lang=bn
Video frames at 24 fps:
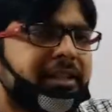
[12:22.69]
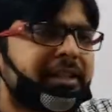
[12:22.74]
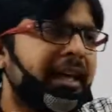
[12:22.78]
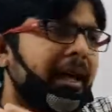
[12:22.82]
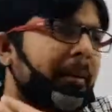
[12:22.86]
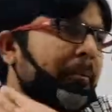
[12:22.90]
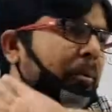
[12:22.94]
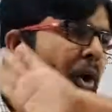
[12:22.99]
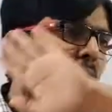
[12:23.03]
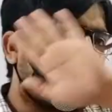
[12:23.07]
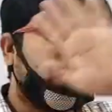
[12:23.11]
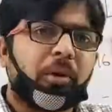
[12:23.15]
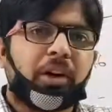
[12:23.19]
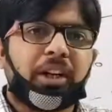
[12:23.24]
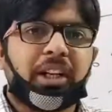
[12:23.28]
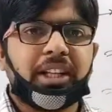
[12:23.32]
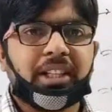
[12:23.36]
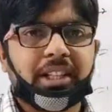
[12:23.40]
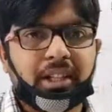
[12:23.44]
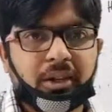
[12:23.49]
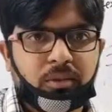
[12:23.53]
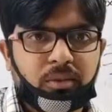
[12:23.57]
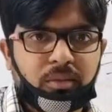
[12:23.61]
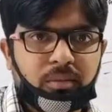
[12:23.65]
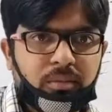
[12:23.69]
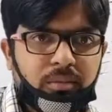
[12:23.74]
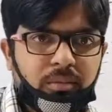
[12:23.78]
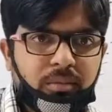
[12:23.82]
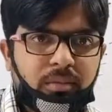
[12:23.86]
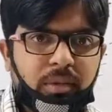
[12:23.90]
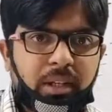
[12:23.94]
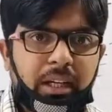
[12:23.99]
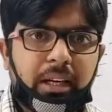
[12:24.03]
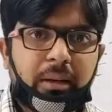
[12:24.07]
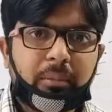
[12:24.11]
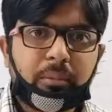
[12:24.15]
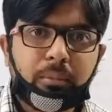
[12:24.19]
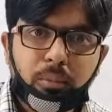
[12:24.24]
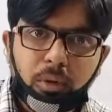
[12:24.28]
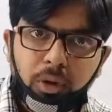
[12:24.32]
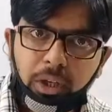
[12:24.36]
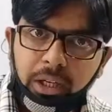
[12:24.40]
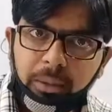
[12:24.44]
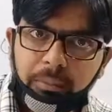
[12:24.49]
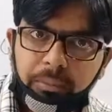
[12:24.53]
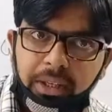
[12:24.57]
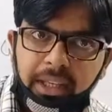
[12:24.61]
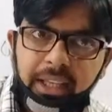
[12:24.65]
যে ফর্মাটি যাও
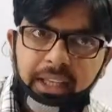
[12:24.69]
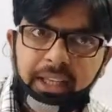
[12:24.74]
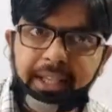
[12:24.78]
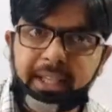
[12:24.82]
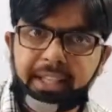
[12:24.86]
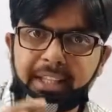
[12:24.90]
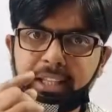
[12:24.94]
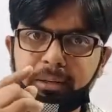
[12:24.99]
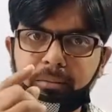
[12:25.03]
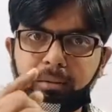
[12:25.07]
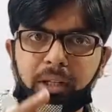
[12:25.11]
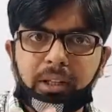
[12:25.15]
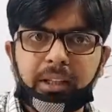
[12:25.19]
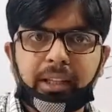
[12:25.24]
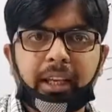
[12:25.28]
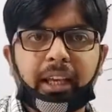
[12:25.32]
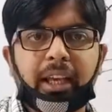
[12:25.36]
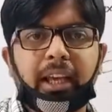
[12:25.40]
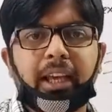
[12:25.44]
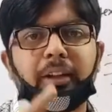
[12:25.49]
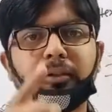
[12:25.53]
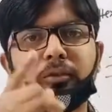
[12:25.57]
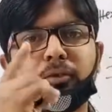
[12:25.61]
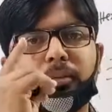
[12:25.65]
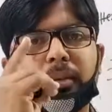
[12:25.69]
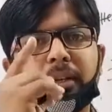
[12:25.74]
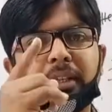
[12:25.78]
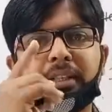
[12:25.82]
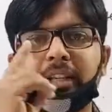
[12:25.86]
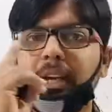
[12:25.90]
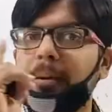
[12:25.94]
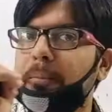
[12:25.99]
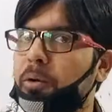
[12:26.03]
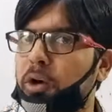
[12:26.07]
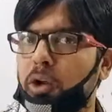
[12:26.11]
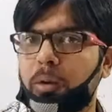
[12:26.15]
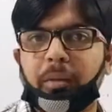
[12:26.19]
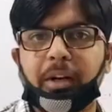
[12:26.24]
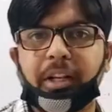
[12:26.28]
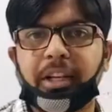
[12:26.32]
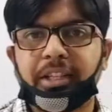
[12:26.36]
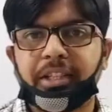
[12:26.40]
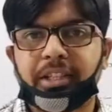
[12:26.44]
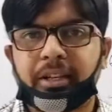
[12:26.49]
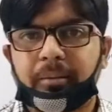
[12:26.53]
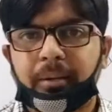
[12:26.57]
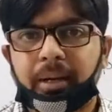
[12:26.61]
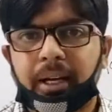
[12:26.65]
বললাম কি ডেসিমাল থেকে তুমি যে ফর্মাটি
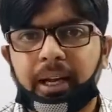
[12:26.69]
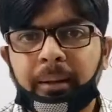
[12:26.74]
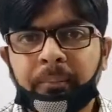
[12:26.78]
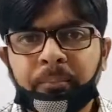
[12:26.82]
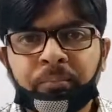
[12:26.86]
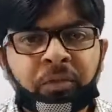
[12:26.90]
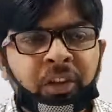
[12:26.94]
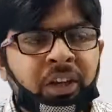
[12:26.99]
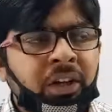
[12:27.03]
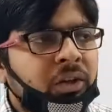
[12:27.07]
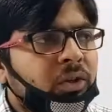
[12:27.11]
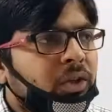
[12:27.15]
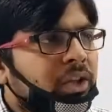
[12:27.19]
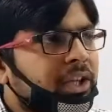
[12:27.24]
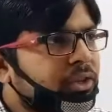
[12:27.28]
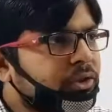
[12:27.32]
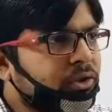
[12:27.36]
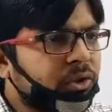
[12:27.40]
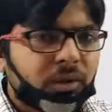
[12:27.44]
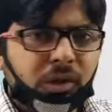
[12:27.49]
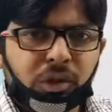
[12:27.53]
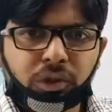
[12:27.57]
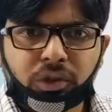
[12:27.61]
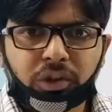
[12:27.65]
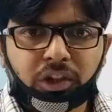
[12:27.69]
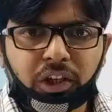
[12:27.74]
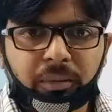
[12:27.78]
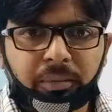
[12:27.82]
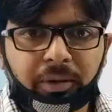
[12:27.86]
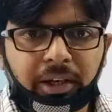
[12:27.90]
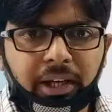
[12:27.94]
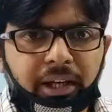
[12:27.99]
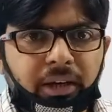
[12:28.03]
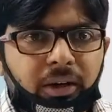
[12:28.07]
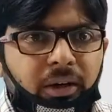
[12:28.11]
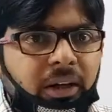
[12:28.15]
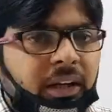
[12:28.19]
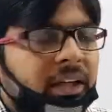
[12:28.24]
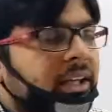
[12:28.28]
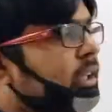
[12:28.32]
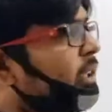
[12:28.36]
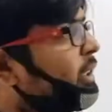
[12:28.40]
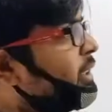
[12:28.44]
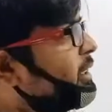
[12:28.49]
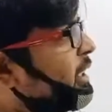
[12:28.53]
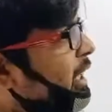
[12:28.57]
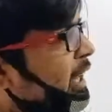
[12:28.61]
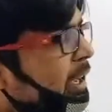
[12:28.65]
যাবা কিচ্ছু করতে হবে না
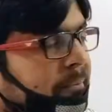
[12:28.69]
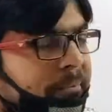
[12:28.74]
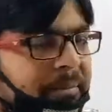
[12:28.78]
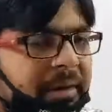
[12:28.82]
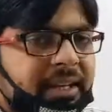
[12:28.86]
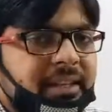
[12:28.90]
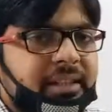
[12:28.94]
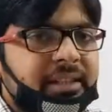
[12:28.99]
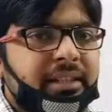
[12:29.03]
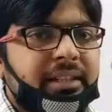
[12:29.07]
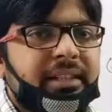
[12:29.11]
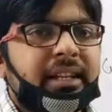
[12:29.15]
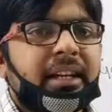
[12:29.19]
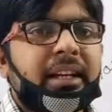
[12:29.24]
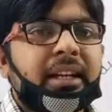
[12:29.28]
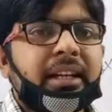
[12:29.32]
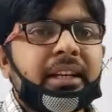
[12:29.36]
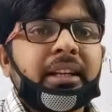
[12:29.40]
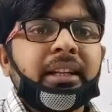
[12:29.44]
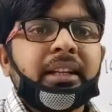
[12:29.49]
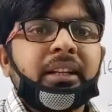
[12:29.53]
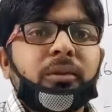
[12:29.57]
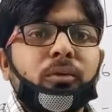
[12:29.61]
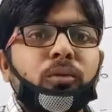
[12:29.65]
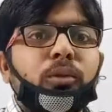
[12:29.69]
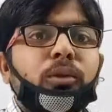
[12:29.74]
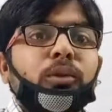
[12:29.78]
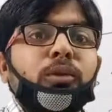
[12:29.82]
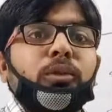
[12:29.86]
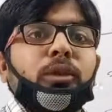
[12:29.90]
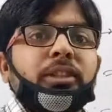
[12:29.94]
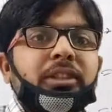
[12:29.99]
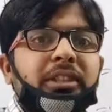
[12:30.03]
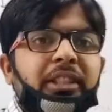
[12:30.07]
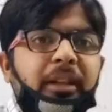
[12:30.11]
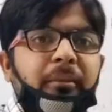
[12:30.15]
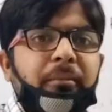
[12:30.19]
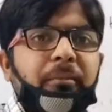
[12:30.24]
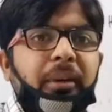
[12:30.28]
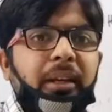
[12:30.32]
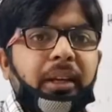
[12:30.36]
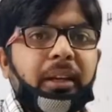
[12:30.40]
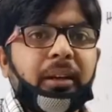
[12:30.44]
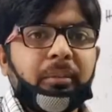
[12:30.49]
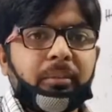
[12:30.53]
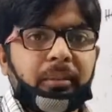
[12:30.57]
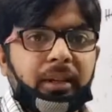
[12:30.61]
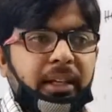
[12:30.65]
যে বেজটা উত্তর চাপবে
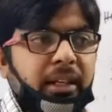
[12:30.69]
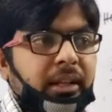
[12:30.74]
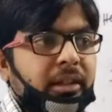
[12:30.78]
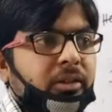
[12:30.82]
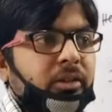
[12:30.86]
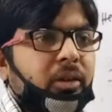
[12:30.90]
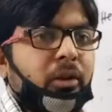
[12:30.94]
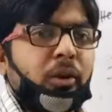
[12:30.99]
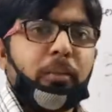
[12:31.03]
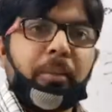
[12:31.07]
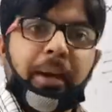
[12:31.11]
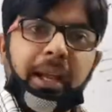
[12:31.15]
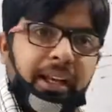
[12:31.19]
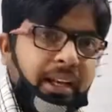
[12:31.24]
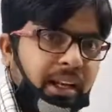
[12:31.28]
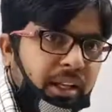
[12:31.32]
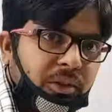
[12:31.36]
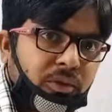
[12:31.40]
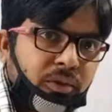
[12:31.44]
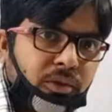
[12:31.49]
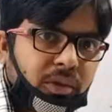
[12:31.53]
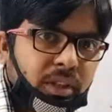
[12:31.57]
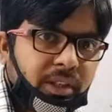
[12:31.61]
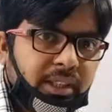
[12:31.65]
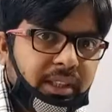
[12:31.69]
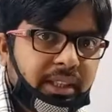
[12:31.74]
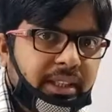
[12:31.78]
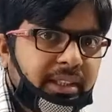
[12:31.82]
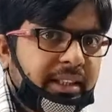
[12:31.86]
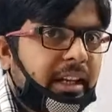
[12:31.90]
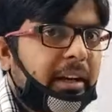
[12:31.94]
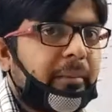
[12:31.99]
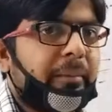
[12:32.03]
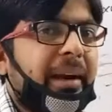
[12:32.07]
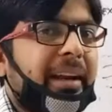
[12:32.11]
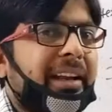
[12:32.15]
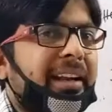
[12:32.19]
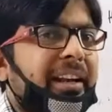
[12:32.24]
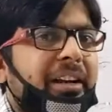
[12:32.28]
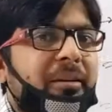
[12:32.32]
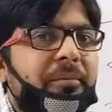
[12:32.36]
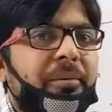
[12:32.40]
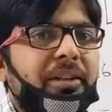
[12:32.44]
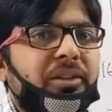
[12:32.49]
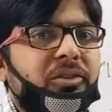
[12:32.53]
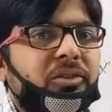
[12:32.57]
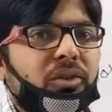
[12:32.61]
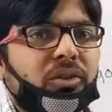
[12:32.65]
মানে ধরো বাইনারিতে উত্তর চেয়েছে তাহলে বাইনারি
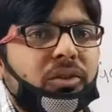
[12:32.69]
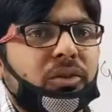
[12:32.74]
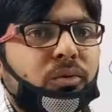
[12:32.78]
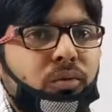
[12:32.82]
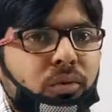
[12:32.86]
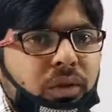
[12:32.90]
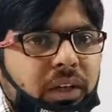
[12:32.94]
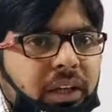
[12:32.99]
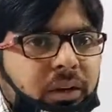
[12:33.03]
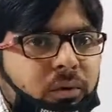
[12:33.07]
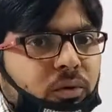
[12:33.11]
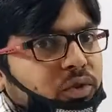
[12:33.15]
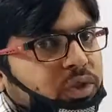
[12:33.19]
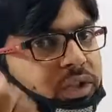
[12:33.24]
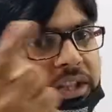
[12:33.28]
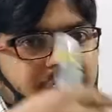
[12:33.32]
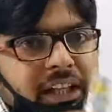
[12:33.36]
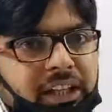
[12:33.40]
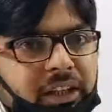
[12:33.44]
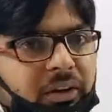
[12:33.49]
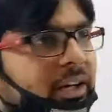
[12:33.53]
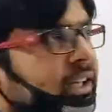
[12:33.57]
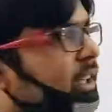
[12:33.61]
বেজ কত দুই কোশ্চিনে দেওয়া